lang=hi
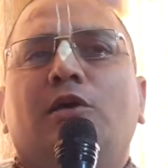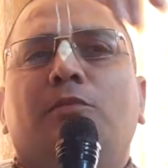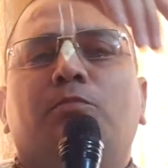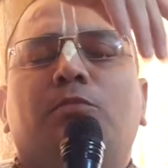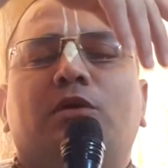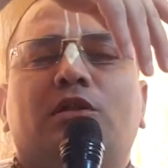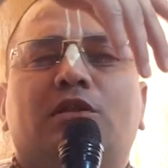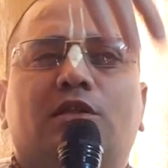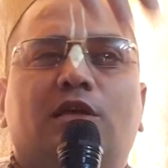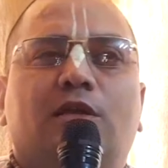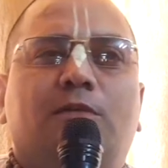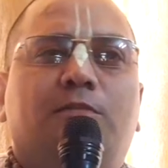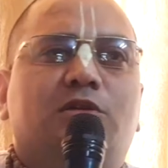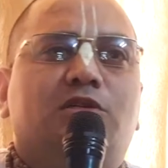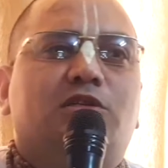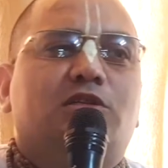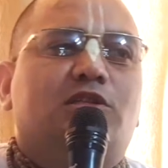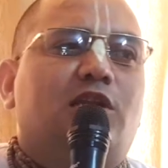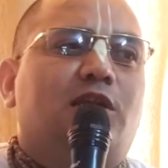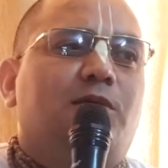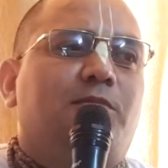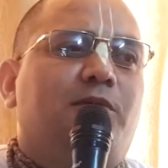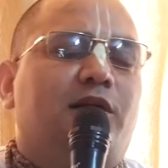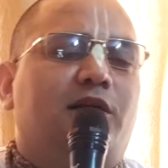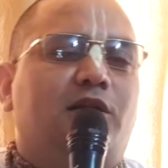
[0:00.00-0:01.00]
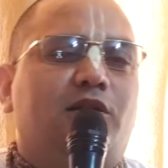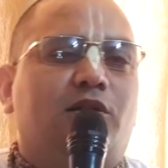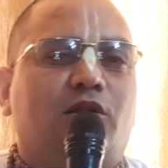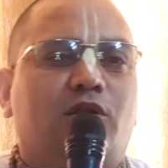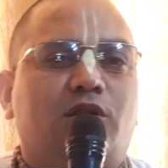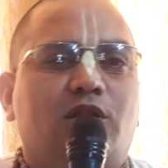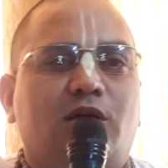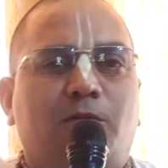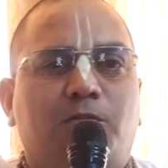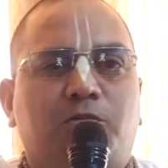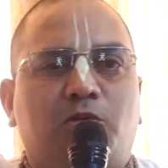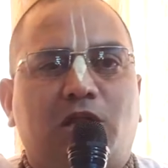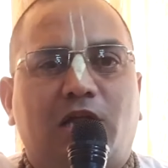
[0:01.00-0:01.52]
मंदिर में जितने बैठे थे
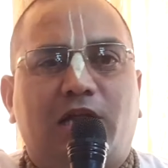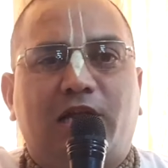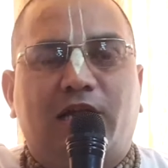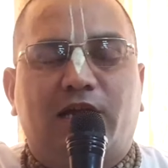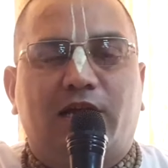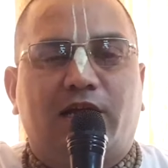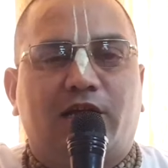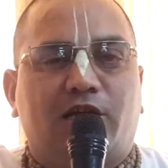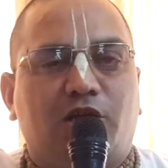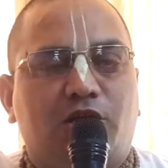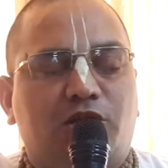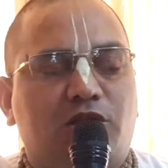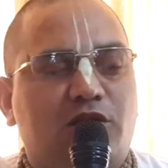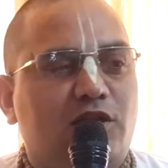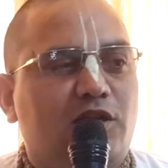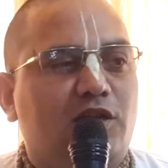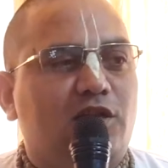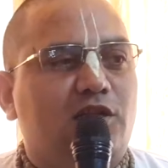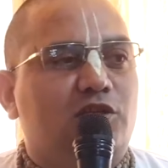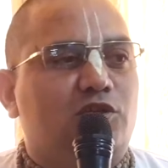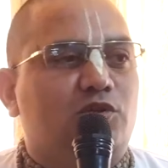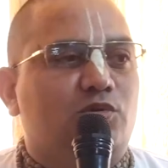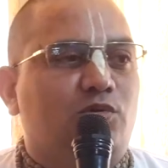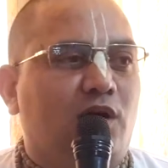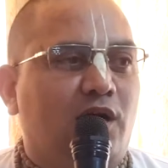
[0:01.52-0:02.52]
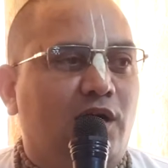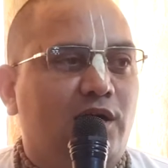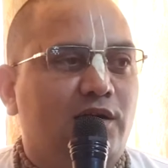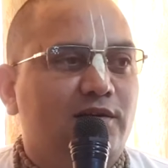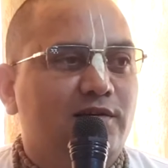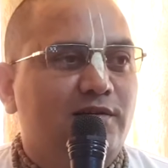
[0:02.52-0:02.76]
सब चले गए किसी ने नहीं छुआ